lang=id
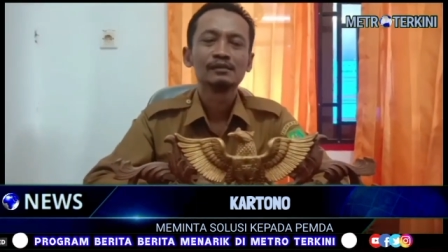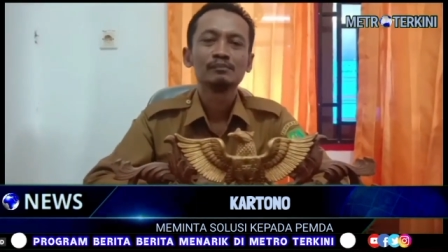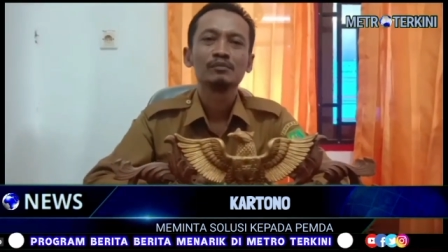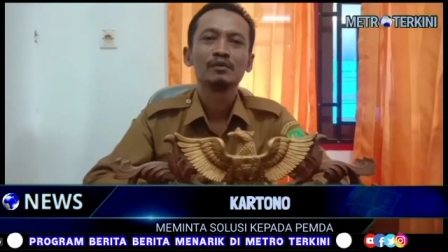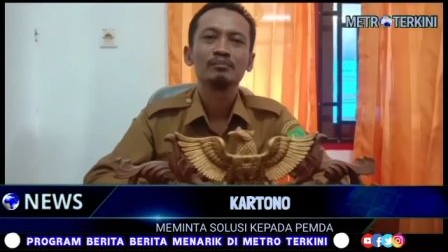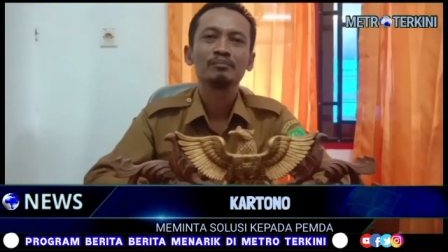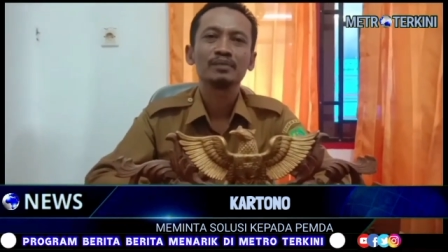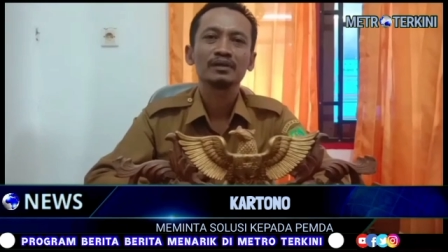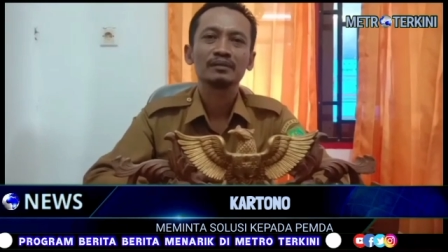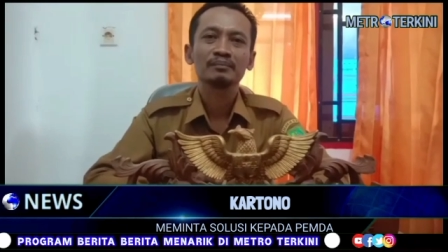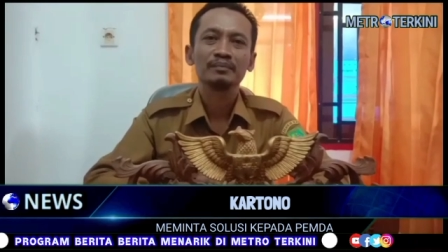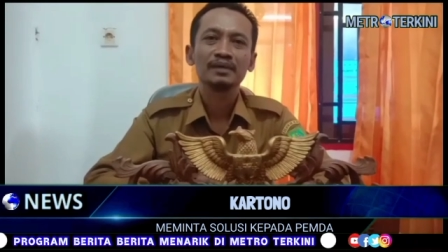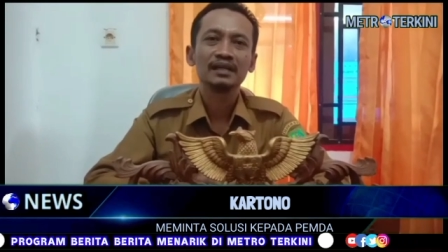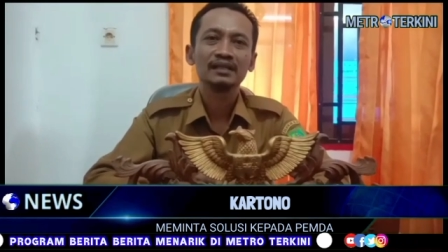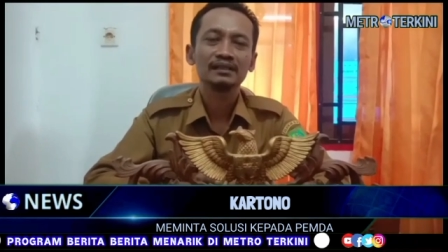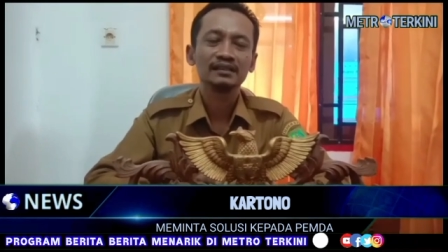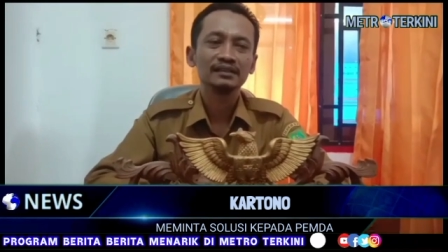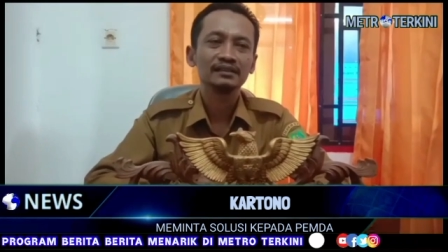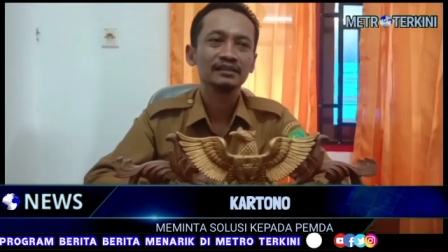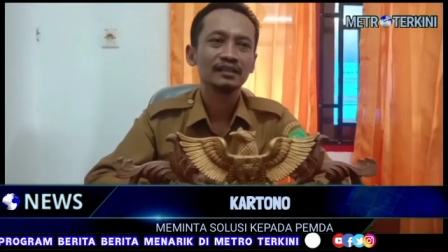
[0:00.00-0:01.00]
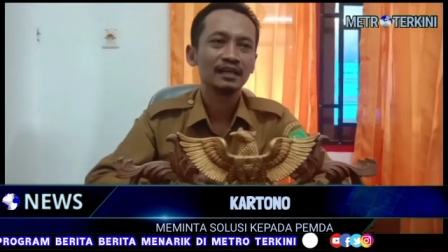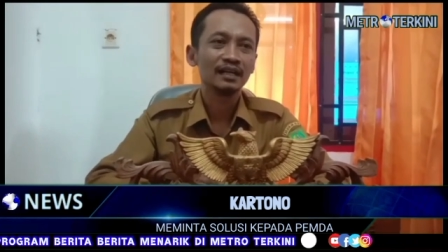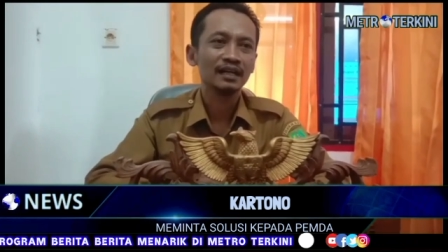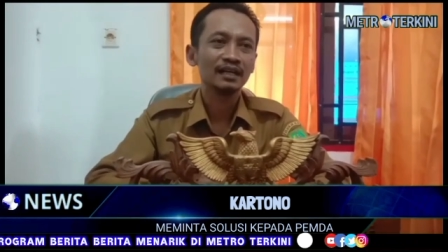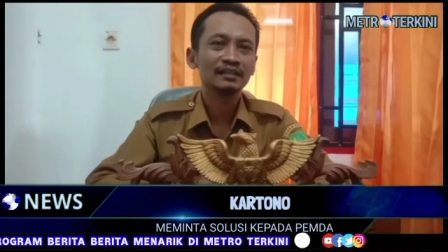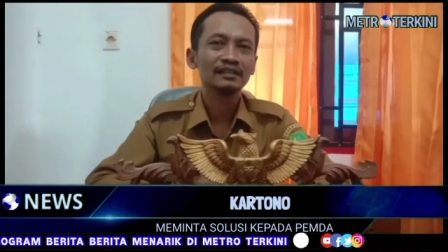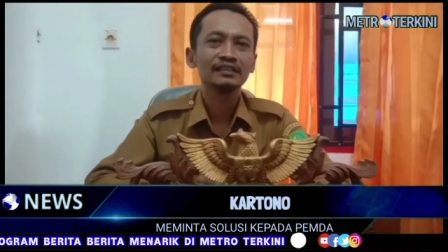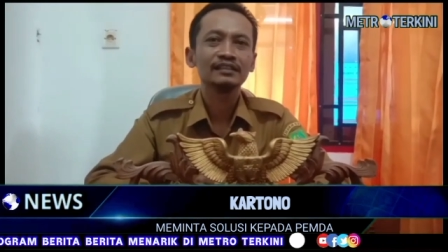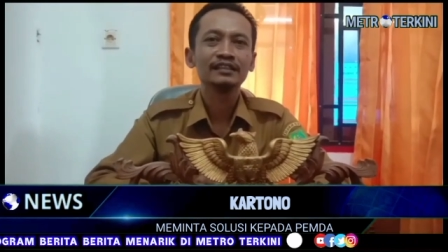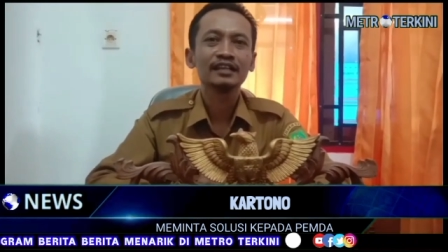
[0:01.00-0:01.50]
memperbaiki jalan
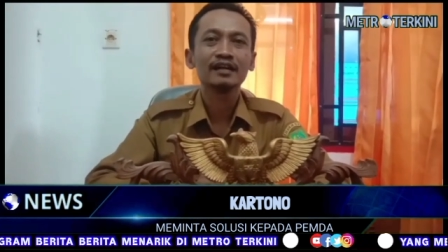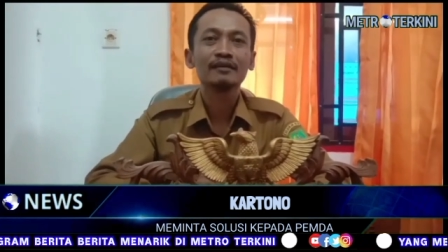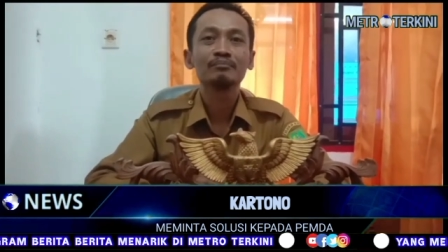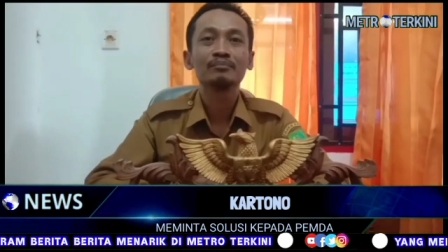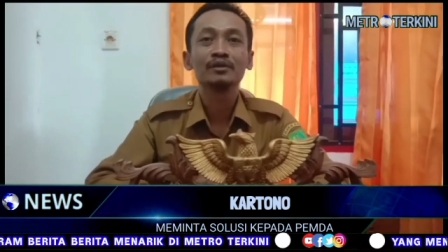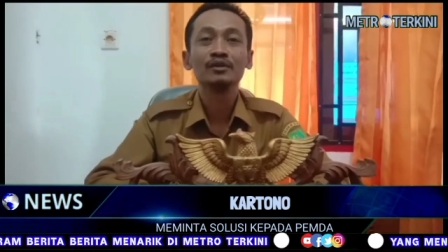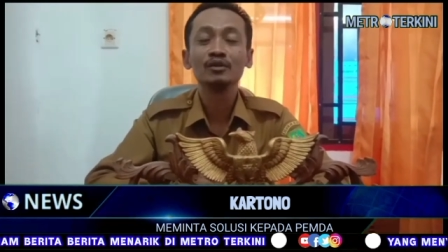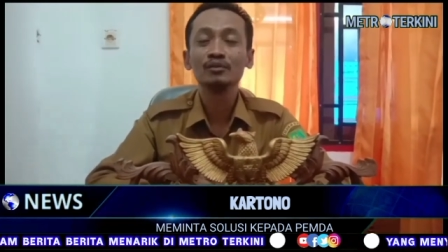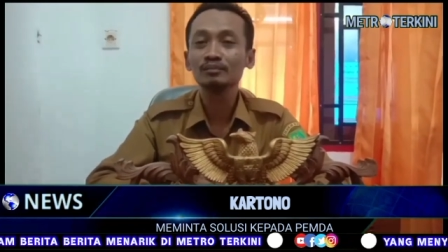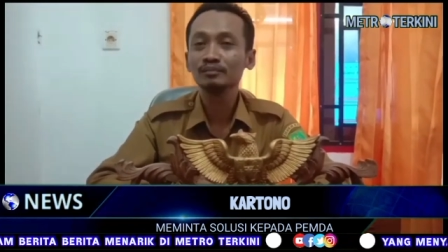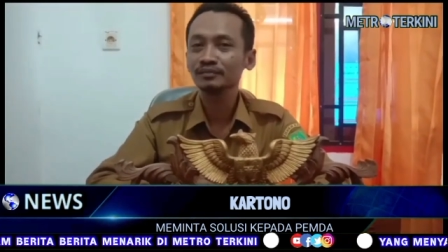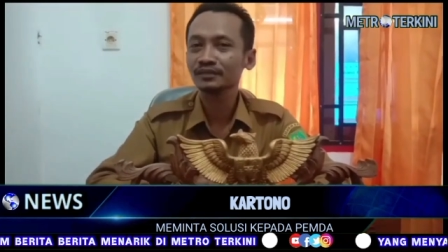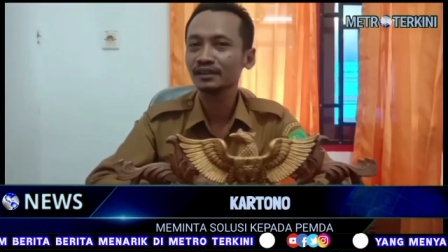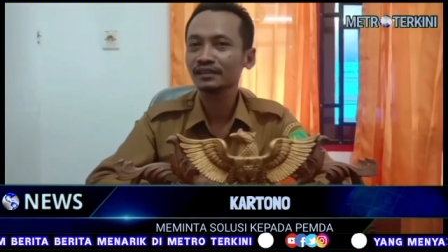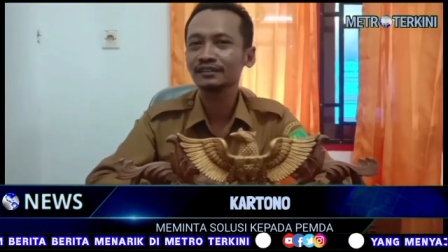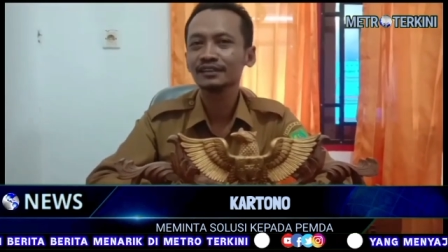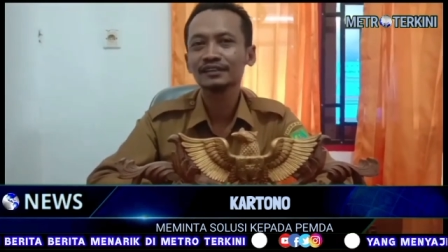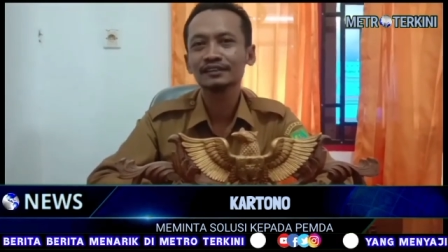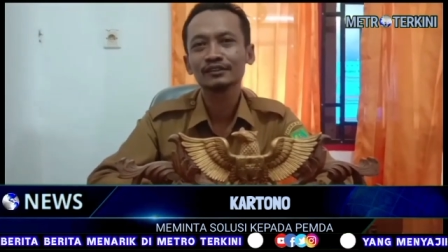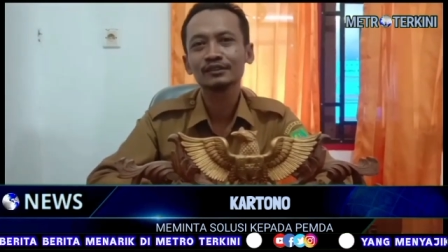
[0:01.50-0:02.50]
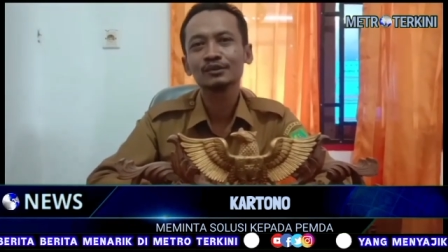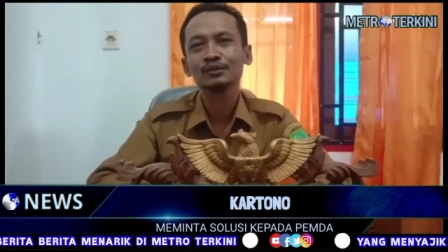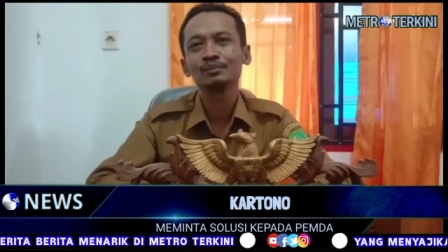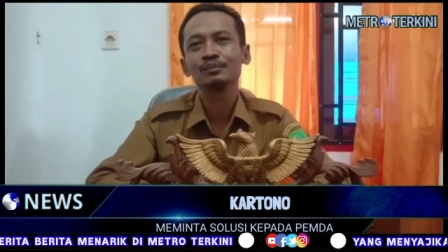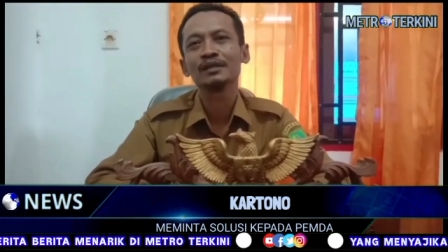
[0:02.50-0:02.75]
yang belum tersentuh